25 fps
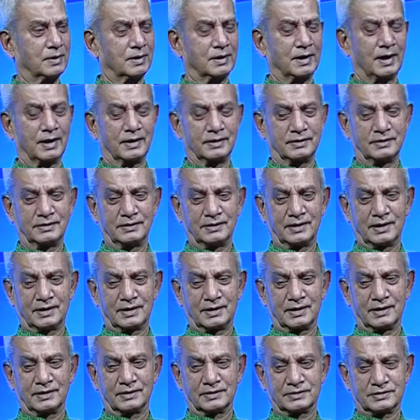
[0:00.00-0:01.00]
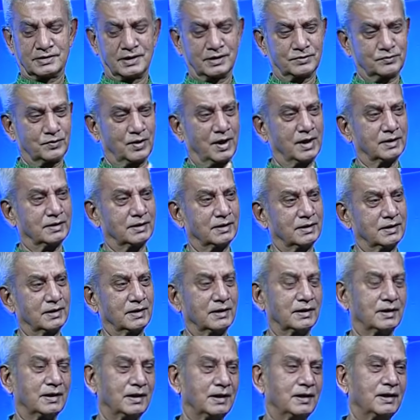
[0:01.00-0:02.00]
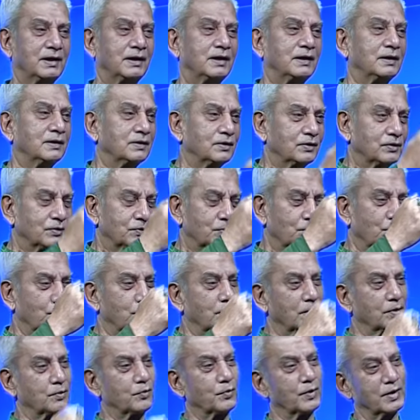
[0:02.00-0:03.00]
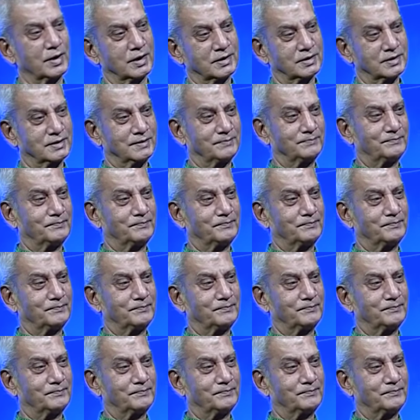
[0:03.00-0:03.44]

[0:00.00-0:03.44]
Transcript: গায়ে দিয়ে একটা স্টেতো হাতে দিয়ে রোলটা করে আসলাম